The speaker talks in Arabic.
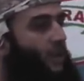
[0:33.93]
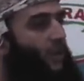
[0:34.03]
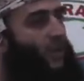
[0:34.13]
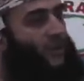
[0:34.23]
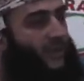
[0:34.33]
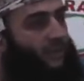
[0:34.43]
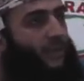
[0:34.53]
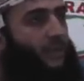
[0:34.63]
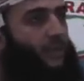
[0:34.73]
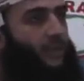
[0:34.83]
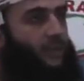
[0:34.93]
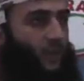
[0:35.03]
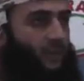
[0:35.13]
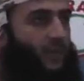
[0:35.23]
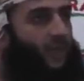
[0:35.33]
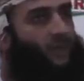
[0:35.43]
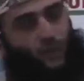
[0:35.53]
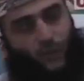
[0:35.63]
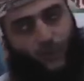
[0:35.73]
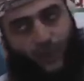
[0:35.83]
ويسميه تسميه بعض
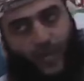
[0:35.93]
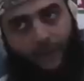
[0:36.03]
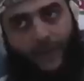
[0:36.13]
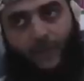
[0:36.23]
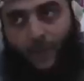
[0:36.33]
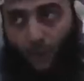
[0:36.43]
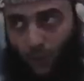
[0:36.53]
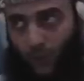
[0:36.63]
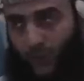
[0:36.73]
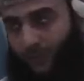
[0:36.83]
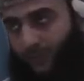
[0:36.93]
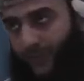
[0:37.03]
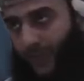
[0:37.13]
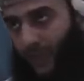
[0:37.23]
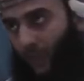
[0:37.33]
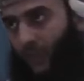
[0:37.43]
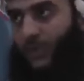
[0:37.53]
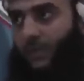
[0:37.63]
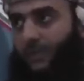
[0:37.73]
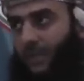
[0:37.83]
الكتب محمد بن نور
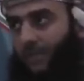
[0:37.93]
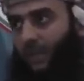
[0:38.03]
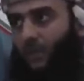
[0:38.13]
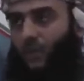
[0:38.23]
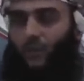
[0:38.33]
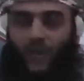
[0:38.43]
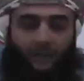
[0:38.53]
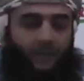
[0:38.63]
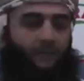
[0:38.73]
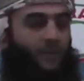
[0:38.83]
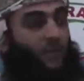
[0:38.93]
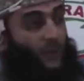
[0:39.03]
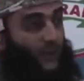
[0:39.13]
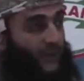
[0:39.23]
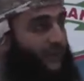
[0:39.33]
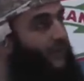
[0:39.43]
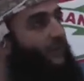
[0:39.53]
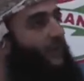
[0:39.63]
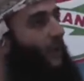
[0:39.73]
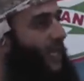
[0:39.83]
وتسميه بعض الكتب محمد بن ثور
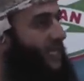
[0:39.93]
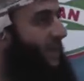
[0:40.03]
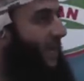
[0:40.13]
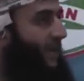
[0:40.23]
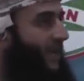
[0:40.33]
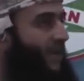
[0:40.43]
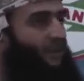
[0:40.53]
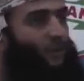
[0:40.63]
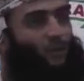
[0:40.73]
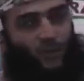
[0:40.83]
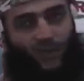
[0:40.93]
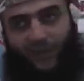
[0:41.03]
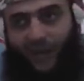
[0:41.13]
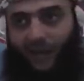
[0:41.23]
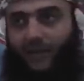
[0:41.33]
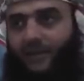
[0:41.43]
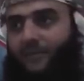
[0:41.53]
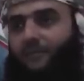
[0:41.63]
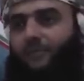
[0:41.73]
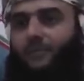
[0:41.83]
فهو الأسماء هذه الثلاثة موجودة في حقه
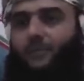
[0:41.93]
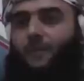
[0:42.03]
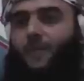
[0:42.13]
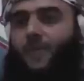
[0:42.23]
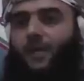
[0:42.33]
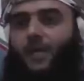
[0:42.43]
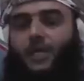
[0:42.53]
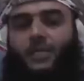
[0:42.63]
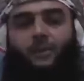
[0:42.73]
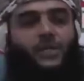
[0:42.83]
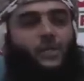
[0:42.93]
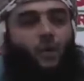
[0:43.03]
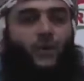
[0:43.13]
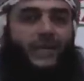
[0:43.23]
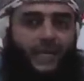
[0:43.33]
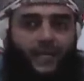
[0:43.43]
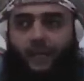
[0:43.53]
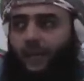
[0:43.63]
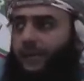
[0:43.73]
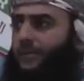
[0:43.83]
توجهوا
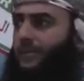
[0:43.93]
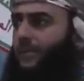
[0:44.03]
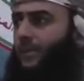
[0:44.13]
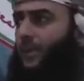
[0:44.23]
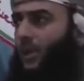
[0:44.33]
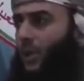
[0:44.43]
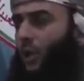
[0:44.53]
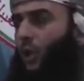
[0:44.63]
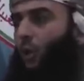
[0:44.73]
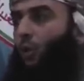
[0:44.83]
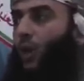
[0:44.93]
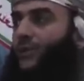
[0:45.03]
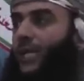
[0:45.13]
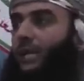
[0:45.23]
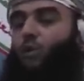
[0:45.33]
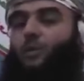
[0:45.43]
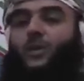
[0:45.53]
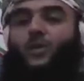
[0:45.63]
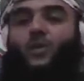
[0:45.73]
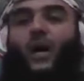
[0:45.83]
إليه وطلبوا
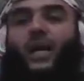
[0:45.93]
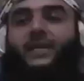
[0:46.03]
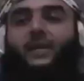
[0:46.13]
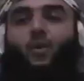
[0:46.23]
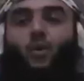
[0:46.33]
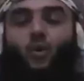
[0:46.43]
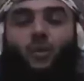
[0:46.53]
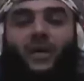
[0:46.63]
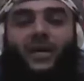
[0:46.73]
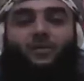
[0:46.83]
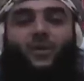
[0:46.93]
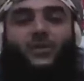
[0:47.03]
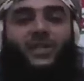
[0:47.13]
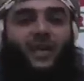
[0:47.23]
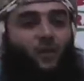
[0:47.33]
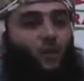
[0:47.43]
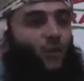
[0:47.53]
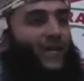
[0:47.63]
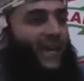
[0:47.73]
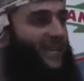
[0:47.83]
منه أن يدخل عمان
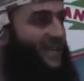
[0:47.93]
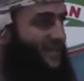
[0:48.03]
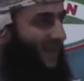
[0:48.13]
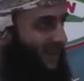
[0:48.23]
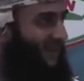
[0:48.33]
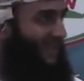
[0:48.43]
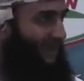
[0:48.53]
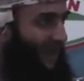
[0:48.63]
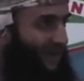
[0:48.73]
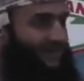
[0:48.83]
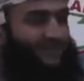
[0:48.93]
ويساعدهم وكان نزاريا طبعا